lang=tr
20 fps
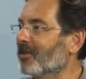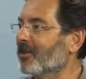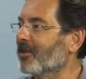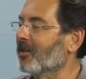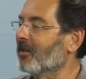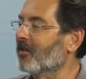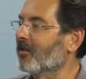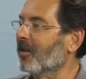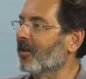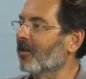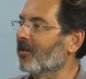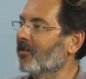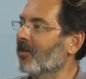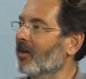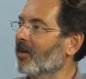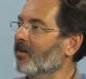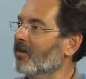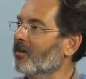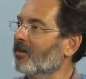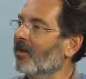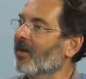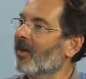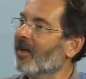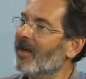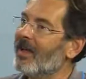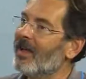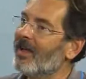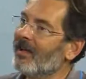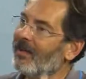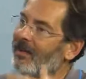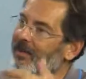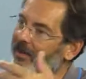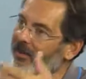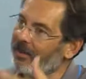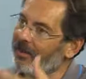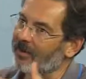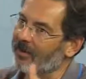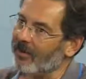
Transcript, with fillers: ciltte belki birazcık daha e,